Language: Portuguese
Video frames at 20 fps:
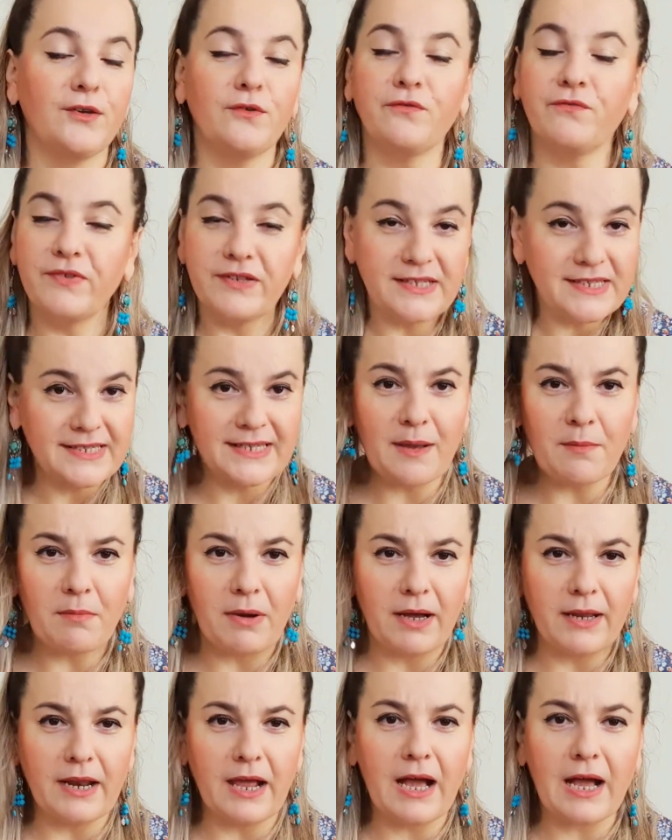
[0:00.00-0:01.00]
o fim de
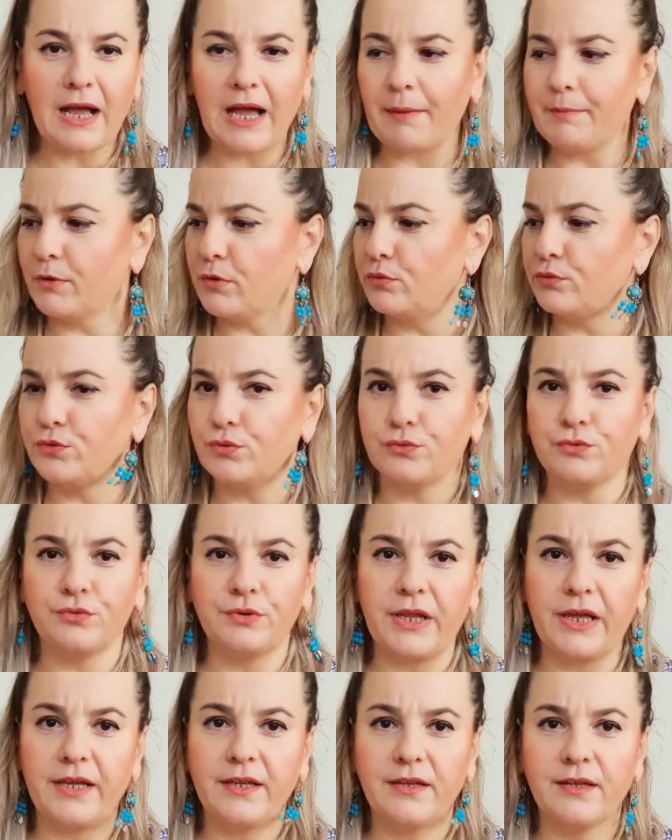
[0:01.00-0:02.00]
semana acabe com tudo,
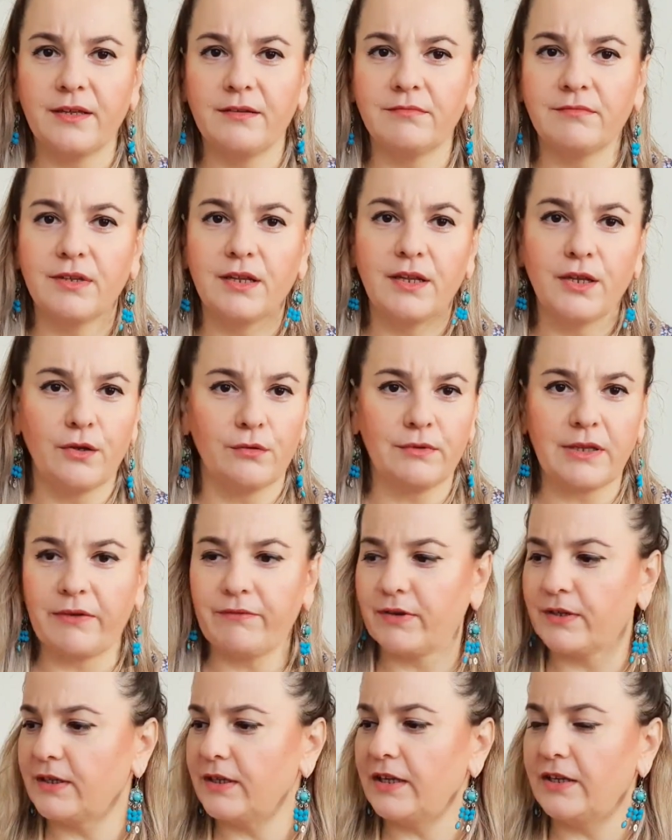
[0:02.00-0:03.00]
né? Eu tava
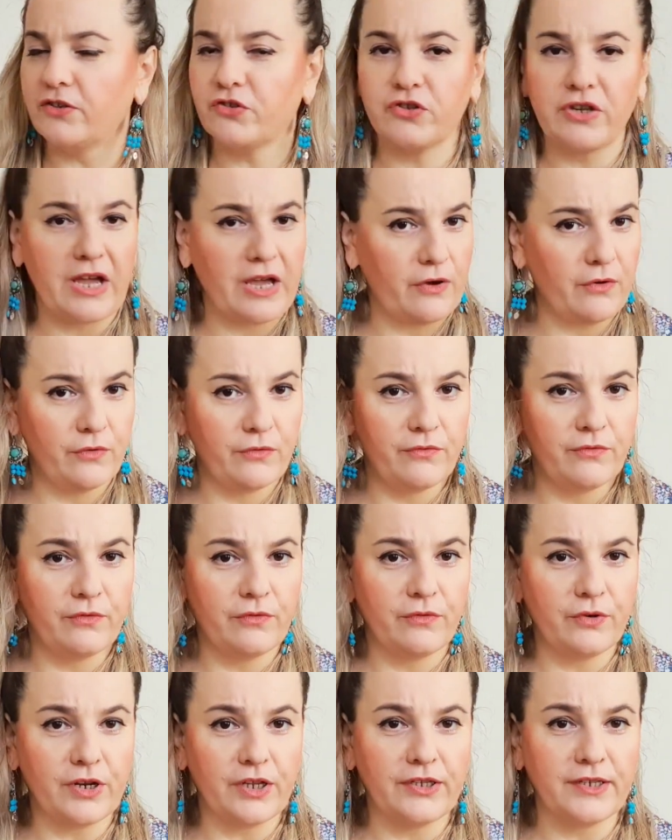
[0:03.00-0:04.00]
aqui já
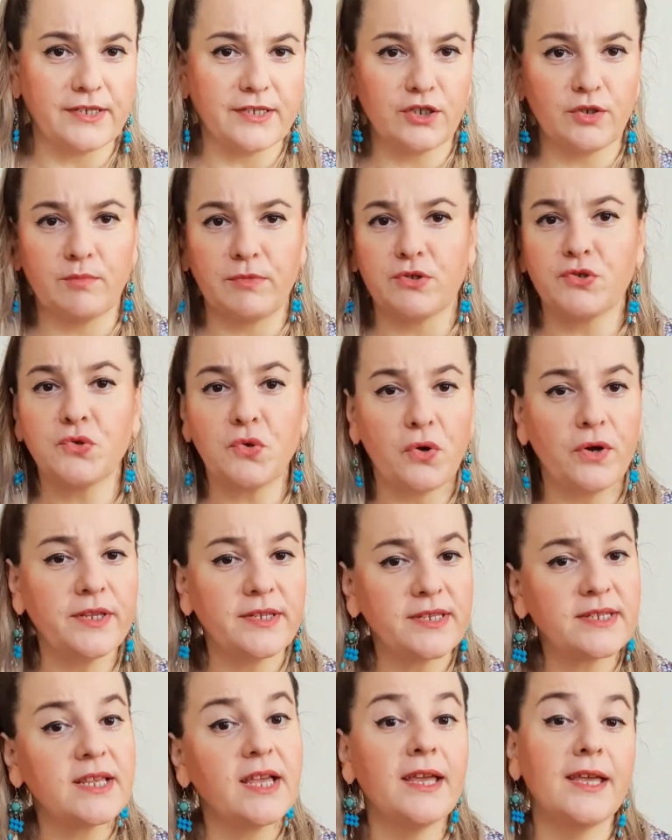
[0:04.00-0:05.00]
organizando umas
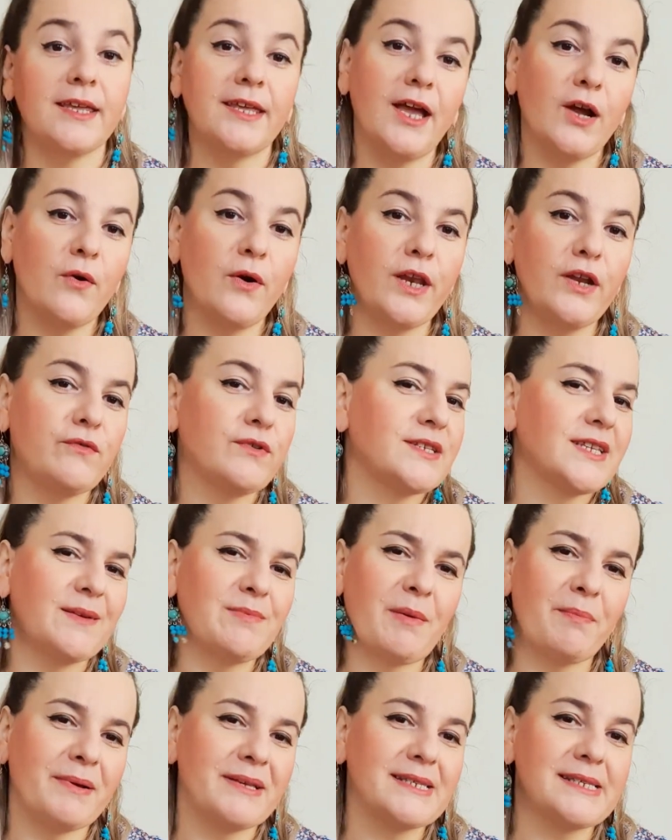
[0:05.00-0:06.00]
coisas, e agora eu vou sair
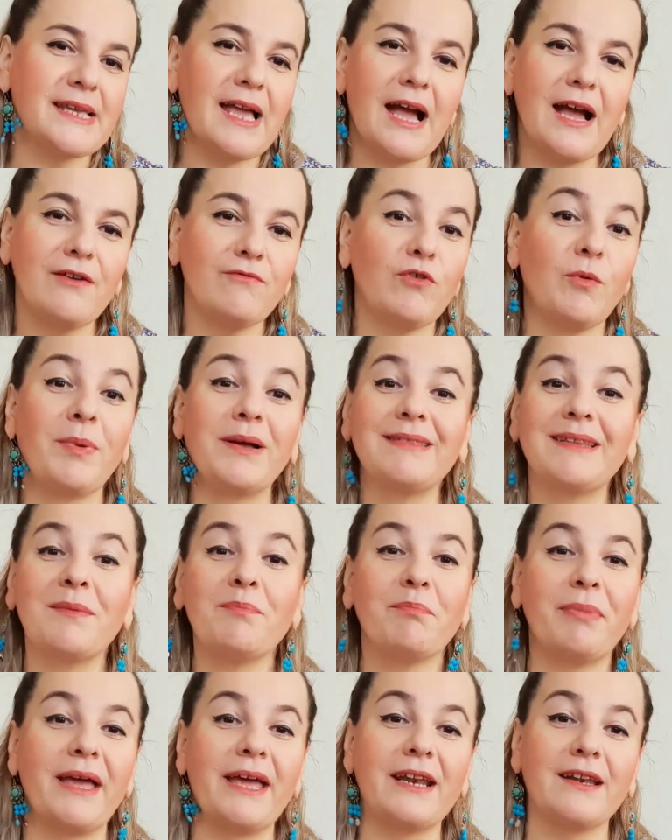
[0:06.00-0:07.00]
pra passear, vou bater
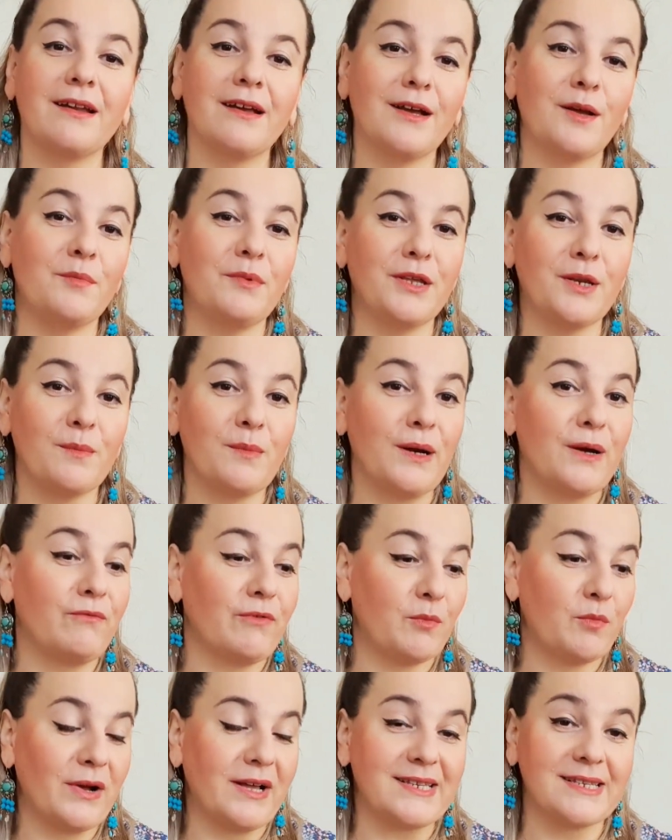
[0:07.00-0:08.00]
perna com a minha irmã,
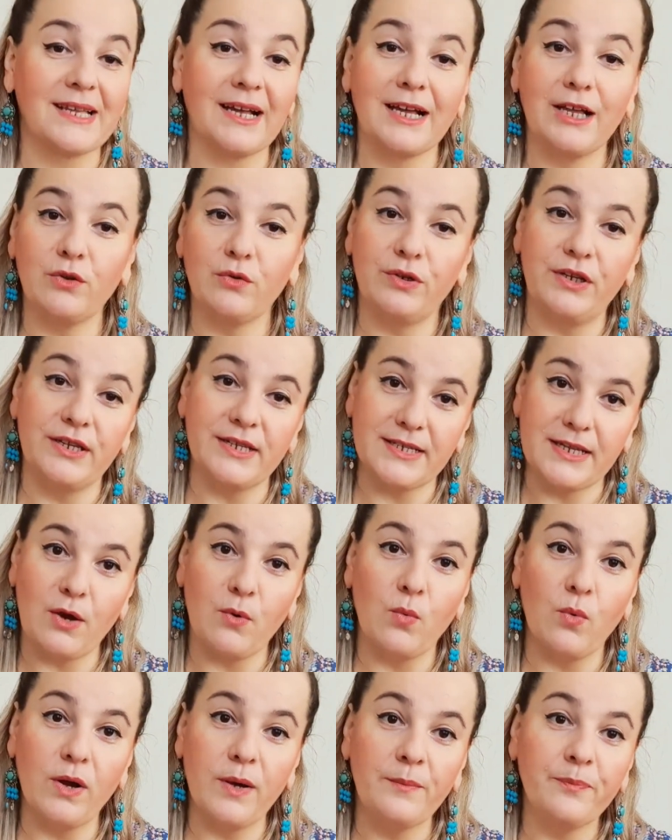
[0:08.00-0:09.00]
vamos gastar calorias na
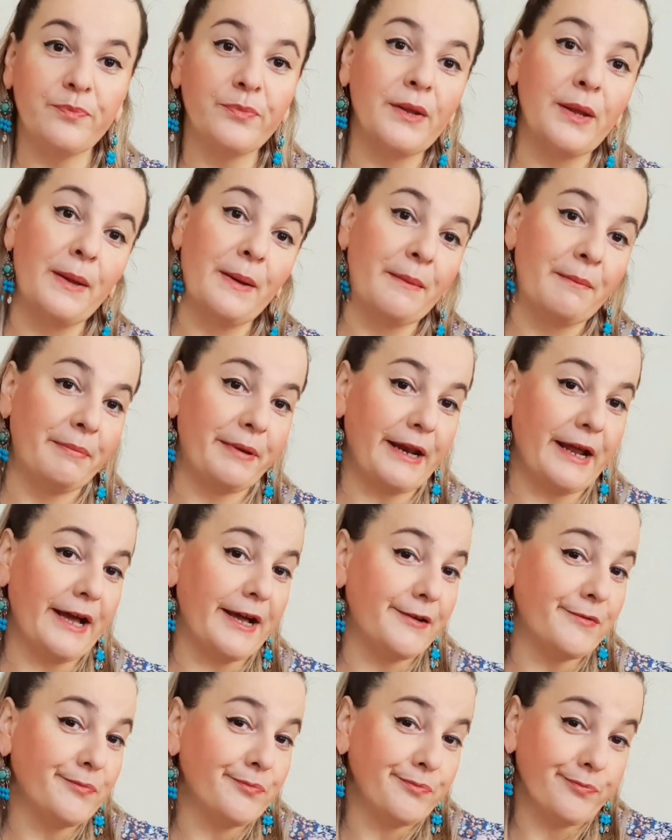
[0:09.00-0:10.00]
rua
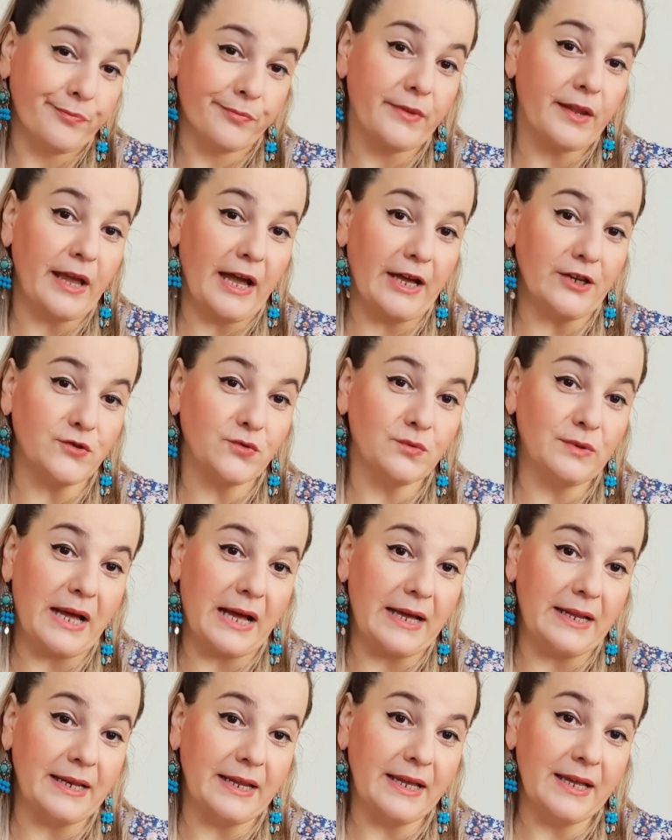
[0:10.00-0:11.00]
pra
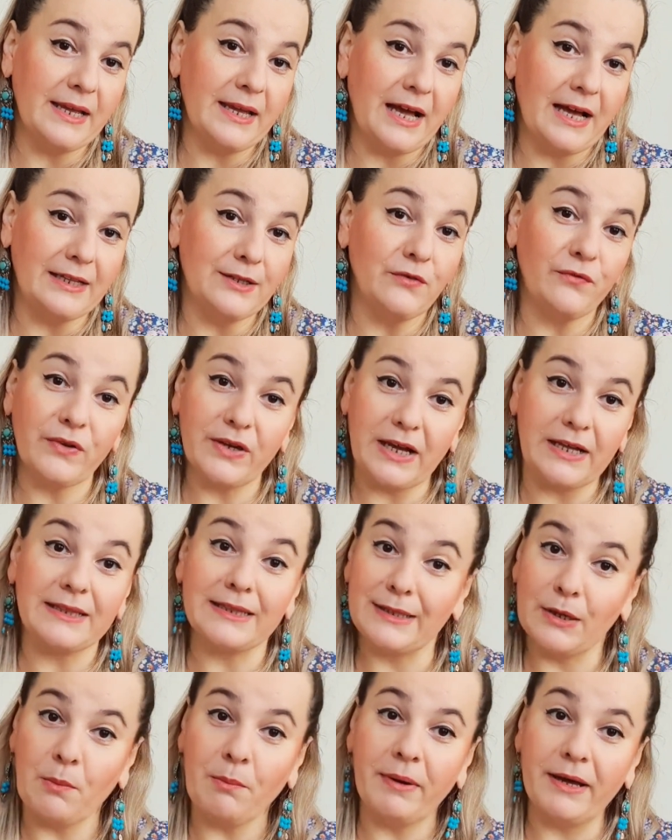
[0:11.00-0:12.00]
ajudar, né, a não ficar
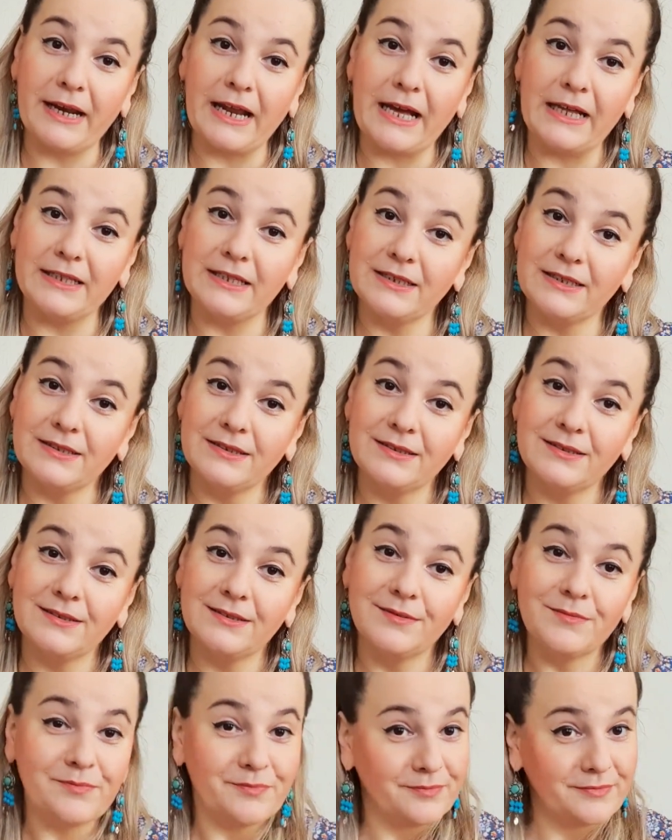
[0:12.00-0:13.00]
tão parada
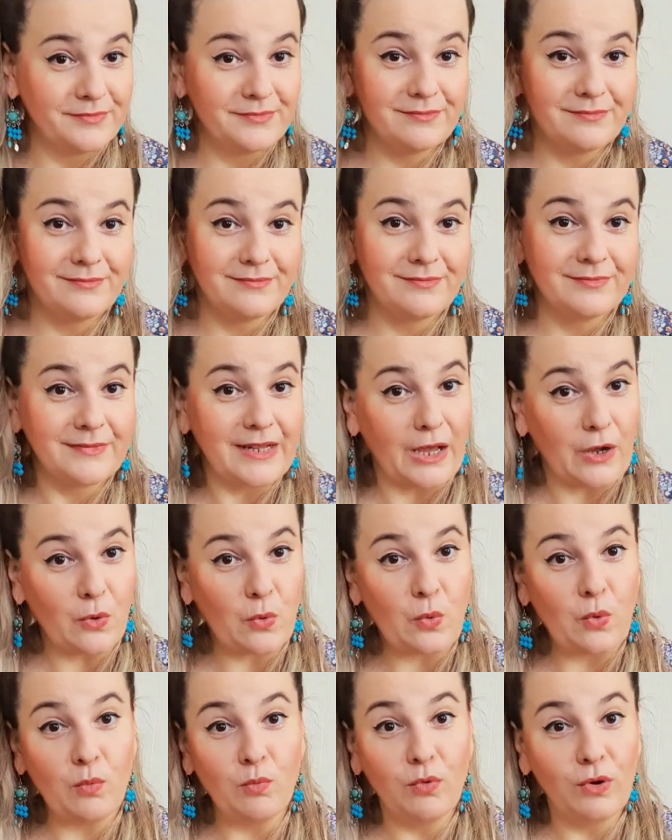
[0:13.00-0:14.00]

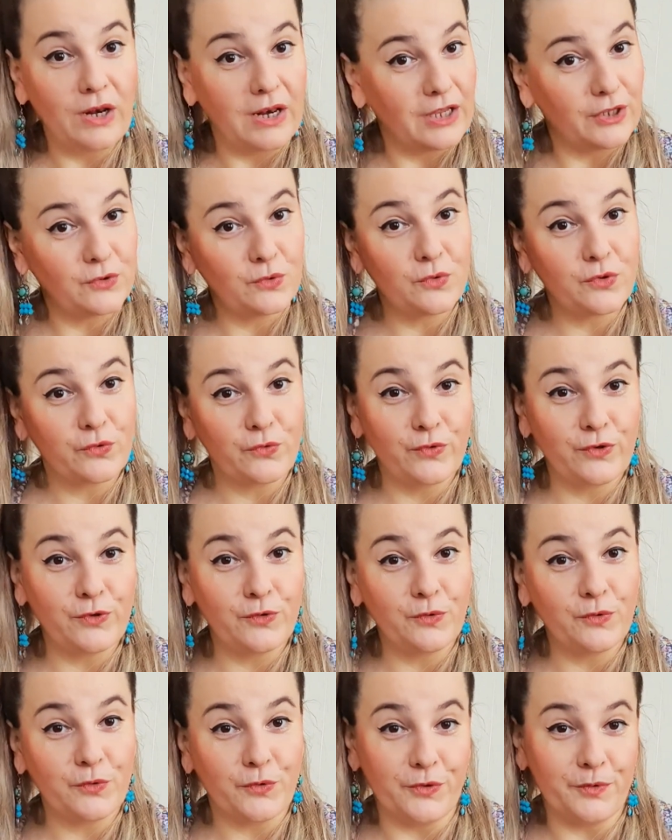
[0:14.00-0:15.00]
acumulando gordura
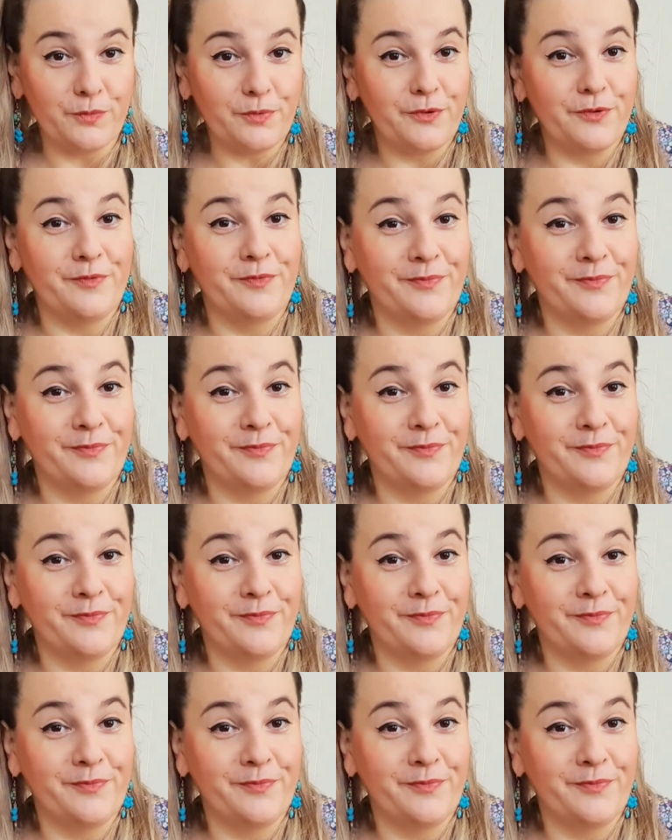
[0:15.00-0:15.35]
no corpo.